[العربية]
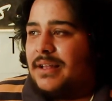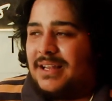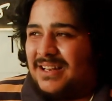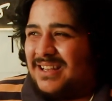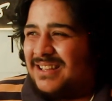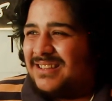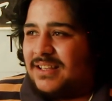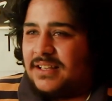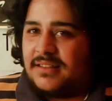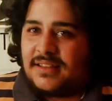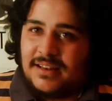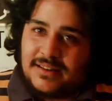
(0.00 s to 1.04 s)
انت
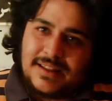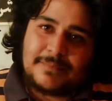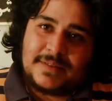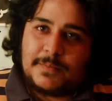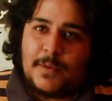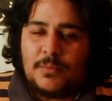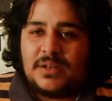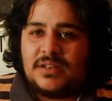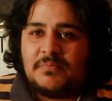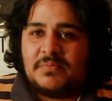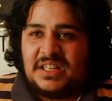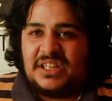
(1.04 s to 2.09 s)
انت اللي انت بتسمعه
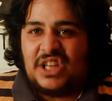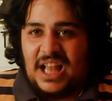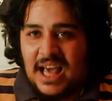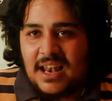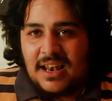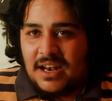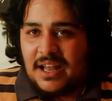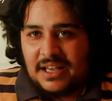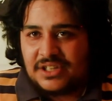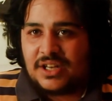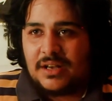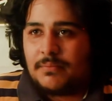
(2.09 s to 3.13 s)
مني بتعيش الحاله اللي انا
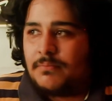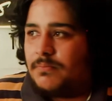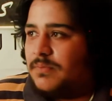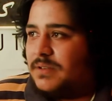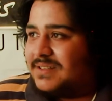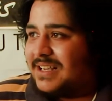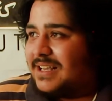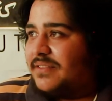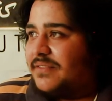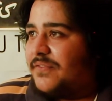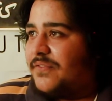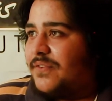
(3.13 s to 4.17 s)
عايشها اذا
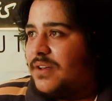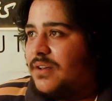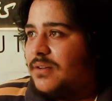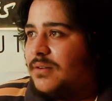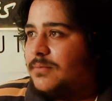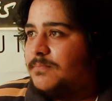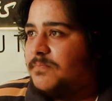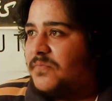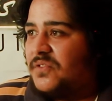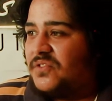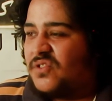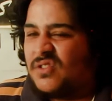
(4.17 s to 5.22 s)
كان في
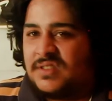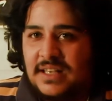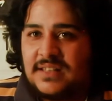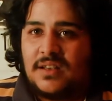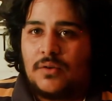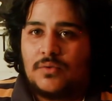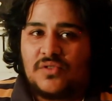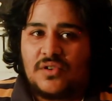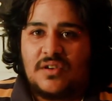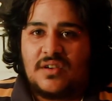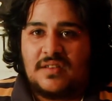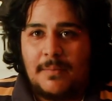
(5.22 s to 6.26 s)
في نطاق سياسي او
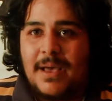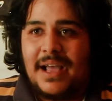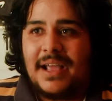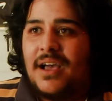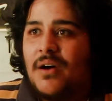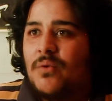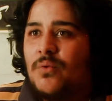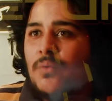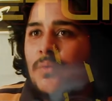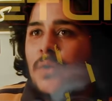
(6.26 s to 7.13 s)
نطاق اجتماعي او